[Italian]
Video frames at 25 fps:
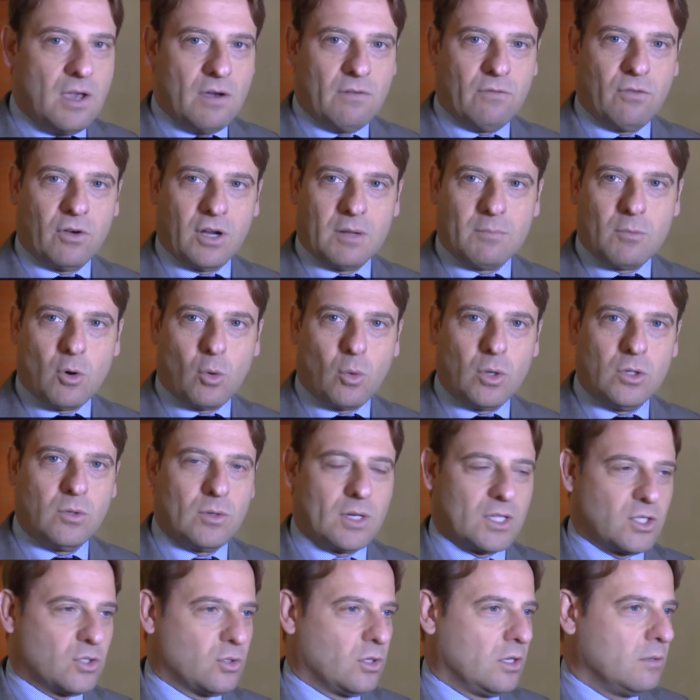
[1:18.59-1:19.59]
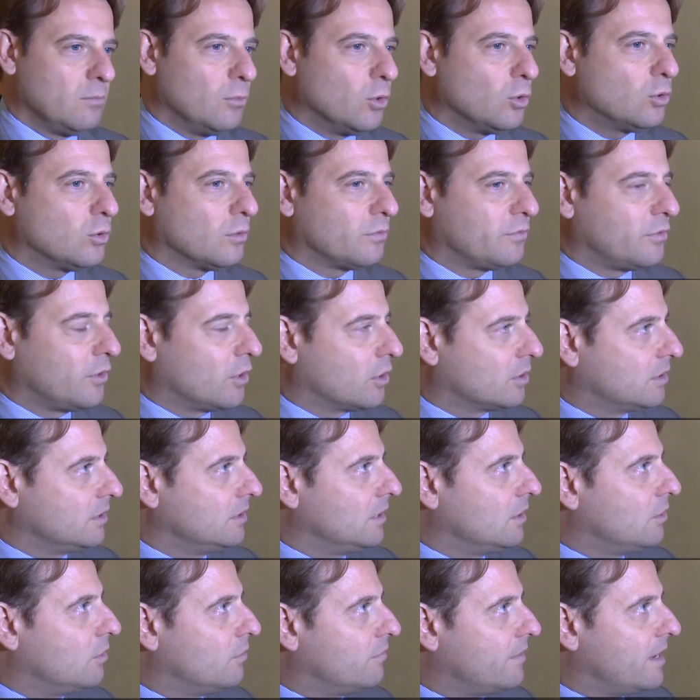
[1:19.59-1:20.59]
Vorremmo quindi un'azione molto forte
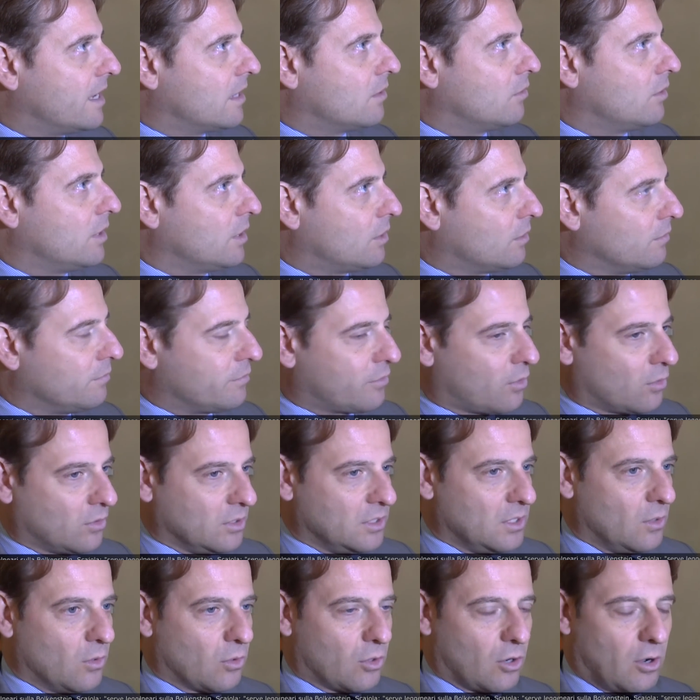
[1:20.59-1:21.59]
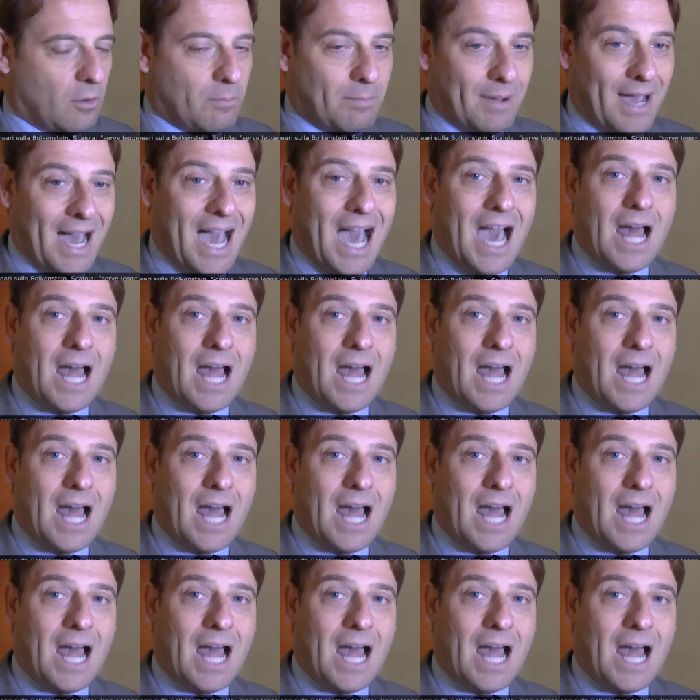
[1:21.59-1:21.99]
del governo nei confronti dell'Europa.